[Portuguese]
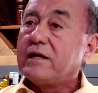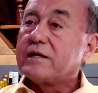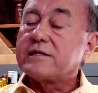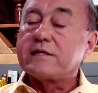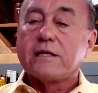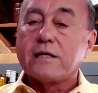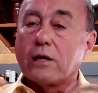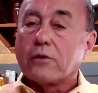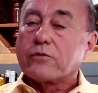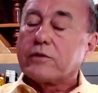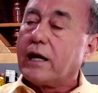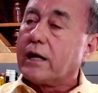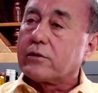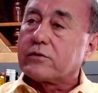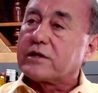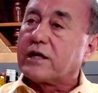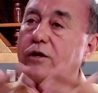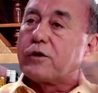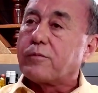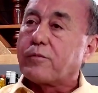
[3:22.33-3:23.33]
Se não der,
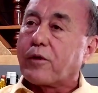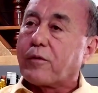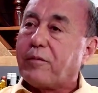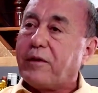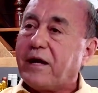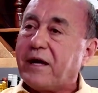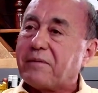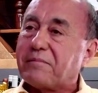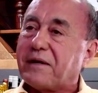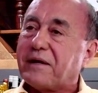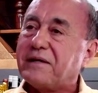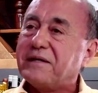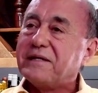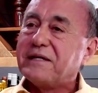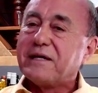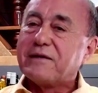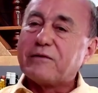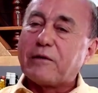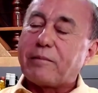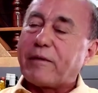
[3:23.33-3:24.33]
não tem nenhum problema.
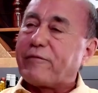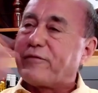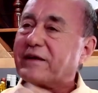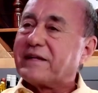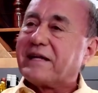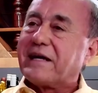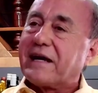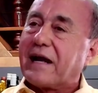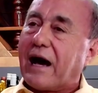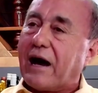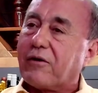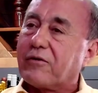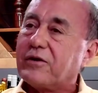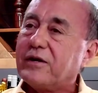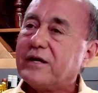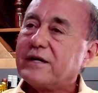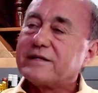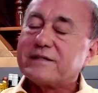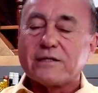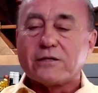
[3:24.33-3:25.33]
Vou para
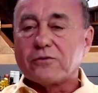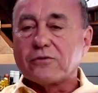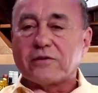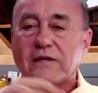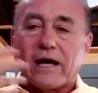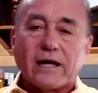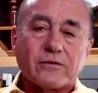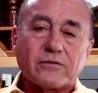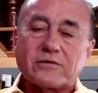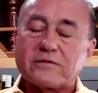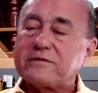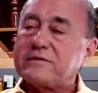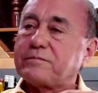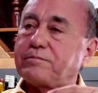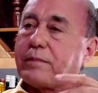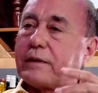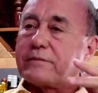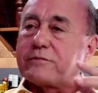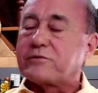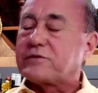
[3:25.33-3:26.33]
federal. Se não der, não,
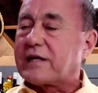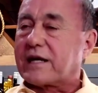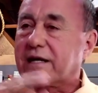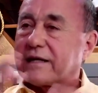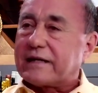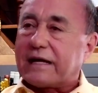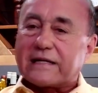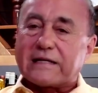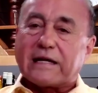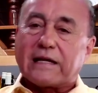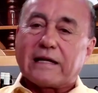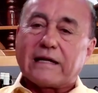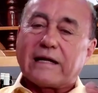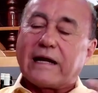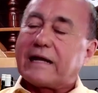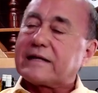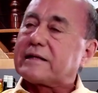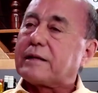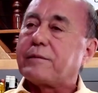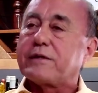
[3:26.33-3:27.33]
não ser candidato a
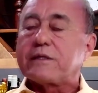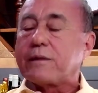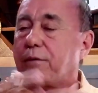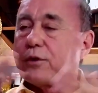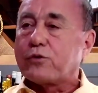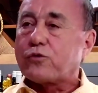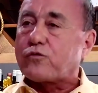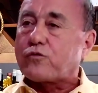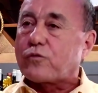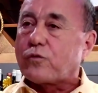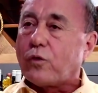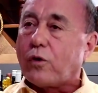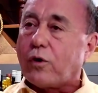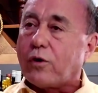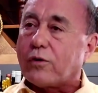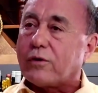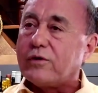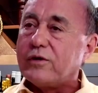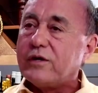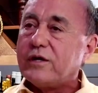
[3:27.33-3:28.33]
nada também, também não
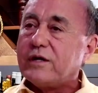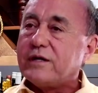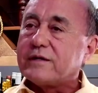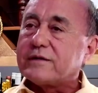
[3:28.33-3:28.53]
sou.